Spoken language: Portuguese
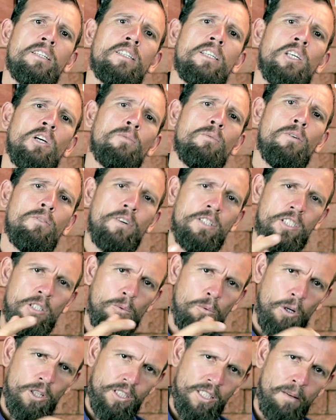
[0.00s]
que eu vou fazer
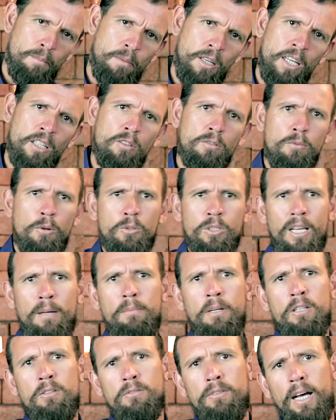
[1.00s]
o orçamento, vou
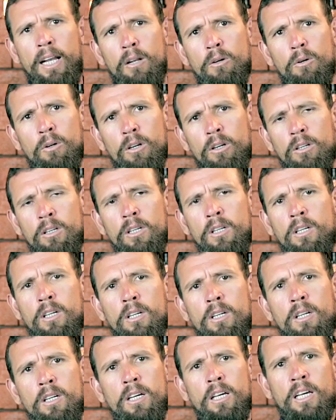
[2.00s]
saber o valor.
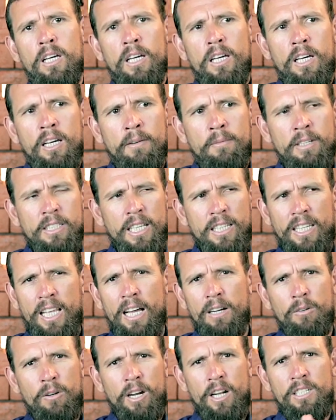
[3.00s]
É, mas até
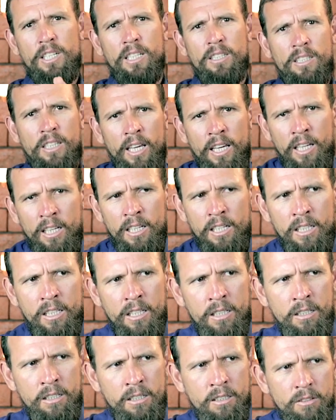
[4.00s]
agora já
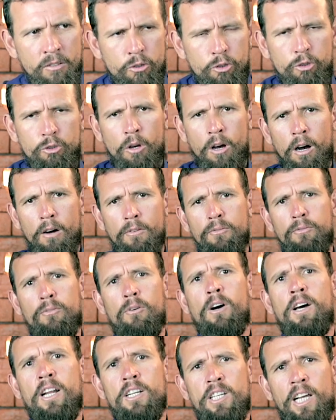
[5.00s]
tem só
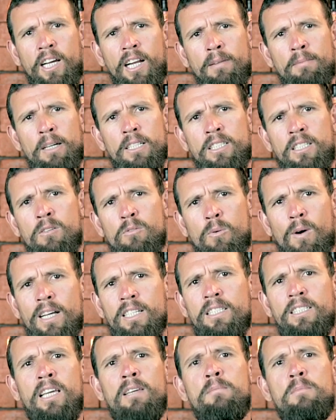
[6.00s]
fora diagramação
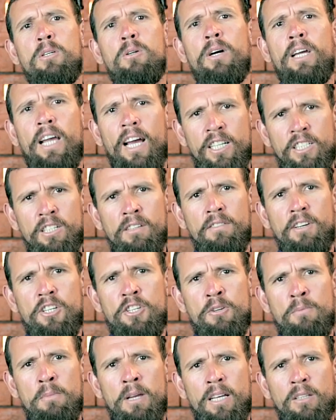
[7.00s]
quase 100 mil reais de
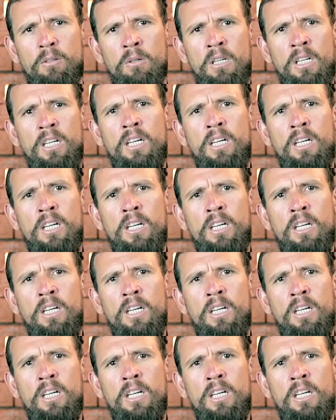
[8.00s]
investimento